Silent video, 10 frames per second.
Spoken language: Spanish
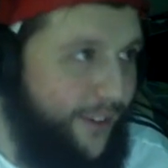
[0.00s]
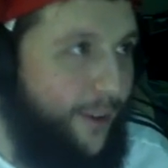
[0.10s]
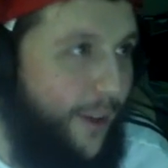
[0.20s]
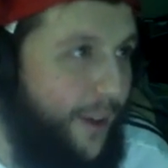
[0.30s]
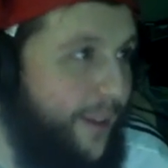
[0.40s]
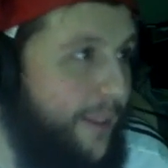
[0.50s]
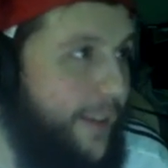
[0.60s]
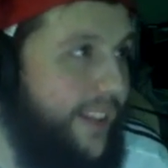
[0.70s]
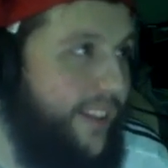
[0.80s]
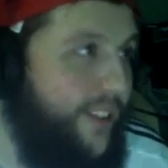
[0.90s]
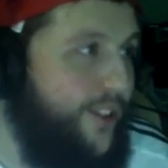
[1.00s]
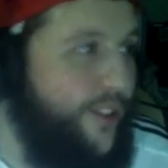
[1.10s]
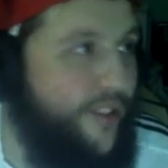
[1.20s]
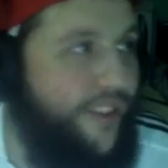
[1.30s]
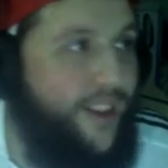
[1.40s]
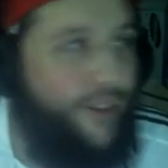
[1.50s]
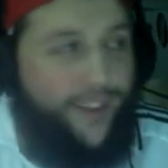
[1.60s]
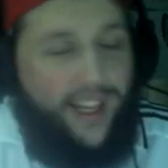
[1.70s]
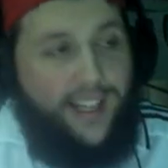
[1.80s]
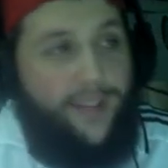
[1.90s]
jugador del partido, 8,5
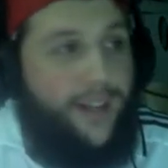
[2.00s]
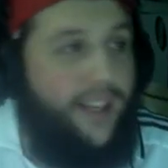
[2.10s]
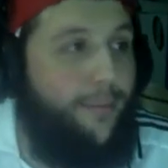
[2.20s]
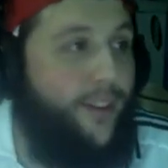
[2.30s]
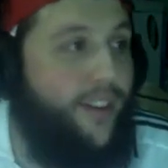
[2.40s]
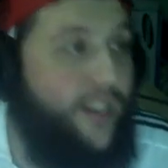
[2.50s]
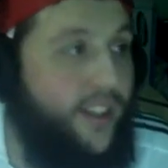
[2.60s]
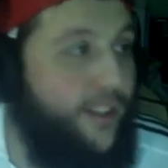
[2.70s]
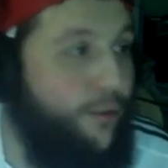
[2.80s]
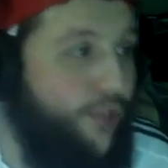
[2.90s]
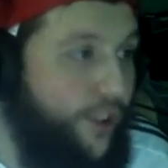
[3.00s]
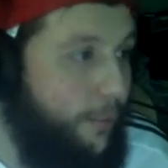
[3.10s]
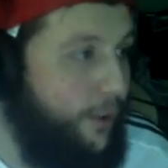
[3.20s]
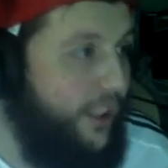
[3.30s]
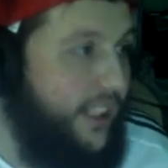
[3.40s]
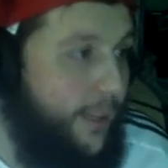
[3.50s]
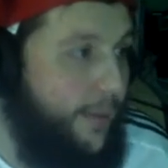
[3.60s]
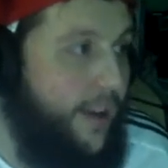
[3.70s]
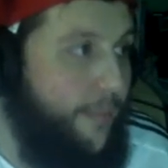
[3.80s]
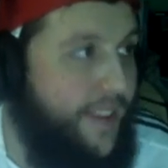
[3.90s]
Fellaini, ¿vale? Pero de, nuestro equipo es el que tiene
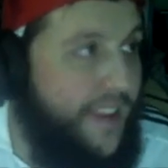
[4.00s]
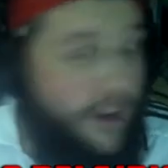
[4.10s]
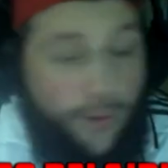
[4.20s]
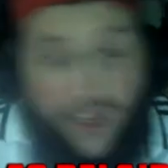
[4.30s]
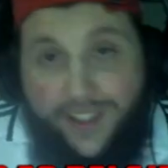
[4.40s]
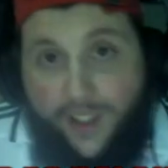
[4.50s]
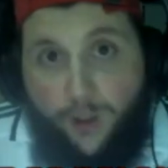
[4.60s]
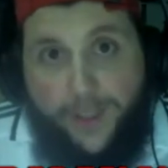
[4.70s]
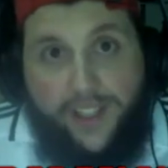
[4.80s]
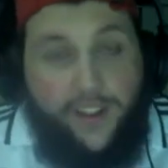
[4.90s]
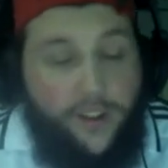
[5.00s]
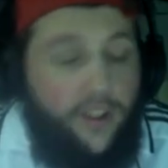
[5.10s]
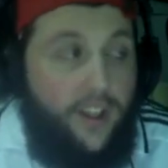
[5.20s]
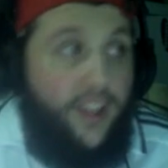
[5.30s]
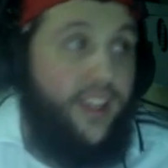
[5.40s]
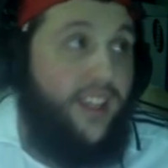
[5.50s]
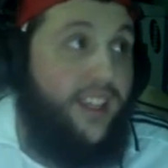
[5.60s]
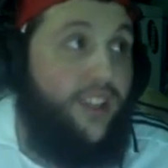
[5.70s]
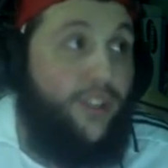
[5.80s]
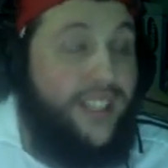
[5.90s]
más media, como en el anterior partido.
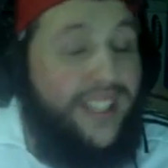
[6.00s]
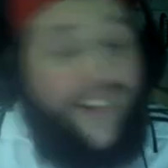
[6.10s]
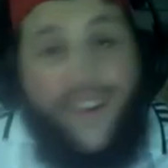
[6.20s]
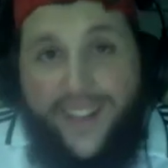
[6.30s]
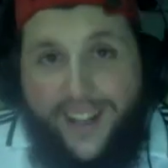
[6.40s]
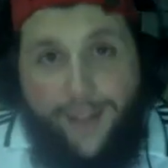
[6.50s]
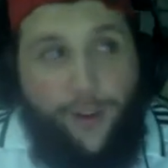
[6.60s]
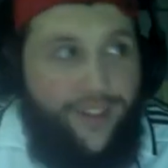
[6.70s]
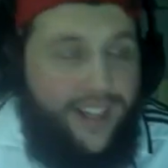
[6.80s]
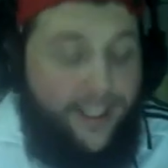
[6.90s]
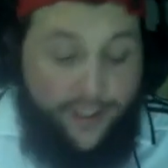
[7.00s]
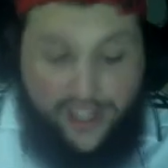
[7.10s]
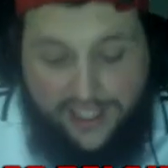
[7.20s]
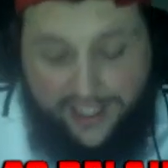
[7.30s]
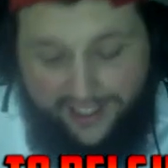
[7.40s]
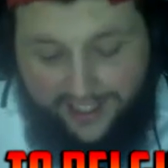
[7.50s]
Y otra sacada de rabo de Fellaini, o sea, es que